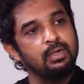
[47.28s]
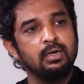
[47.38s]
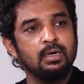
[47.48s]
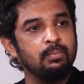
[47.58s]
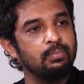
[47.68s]
பெரிய
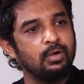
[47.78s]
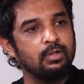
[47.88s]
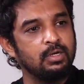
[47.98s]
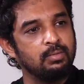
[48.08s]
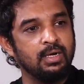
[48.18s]
ட்ரீம்
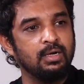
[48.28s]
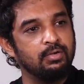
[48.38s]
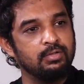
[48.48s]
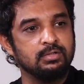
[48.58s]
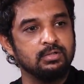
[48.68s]
ப்ராஜெக்ட்
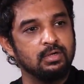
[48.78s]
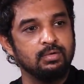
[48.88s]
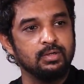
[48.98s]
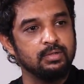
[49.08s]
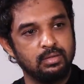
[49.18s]
மைண்டில் வச்சுருந்தார்
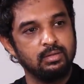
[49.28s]
அவர்